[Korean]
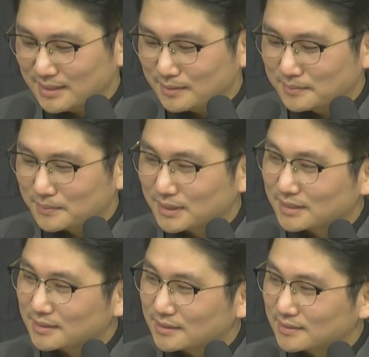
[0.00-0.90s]

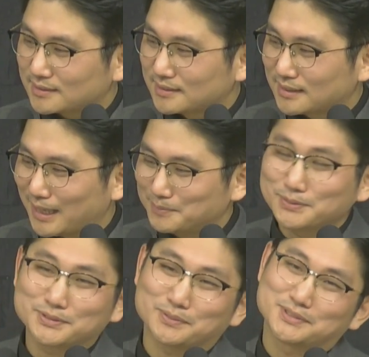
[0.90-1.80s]
뭐랄까요
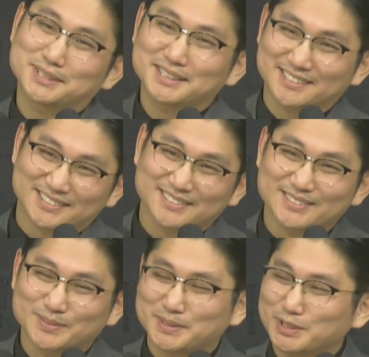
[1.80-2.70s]
안부부터 묻잖아요.
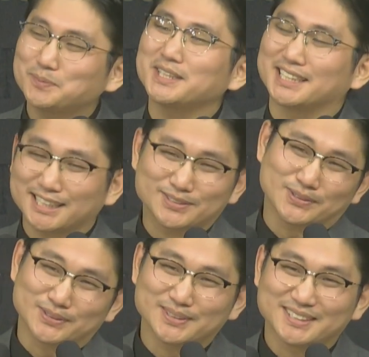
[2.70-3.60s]
좀 시덥지
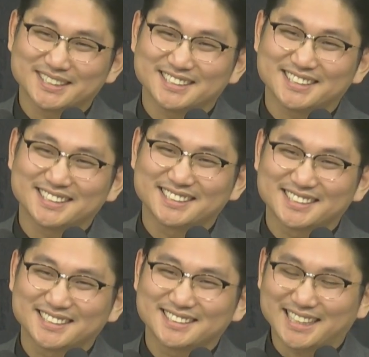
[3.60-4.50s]
않아도 네.
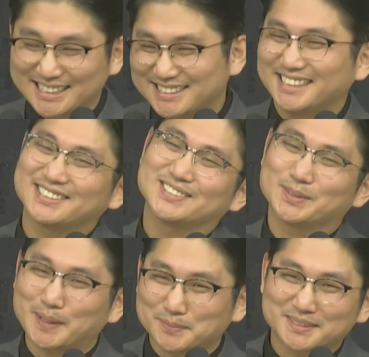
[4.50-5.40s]
잘 지내셨냐,
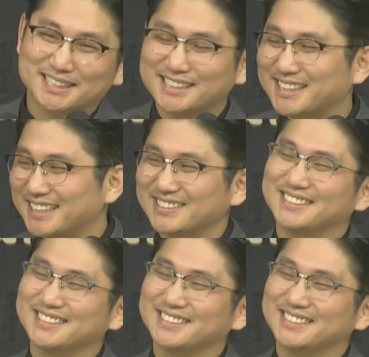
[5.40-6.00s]
밥 식사하셨냐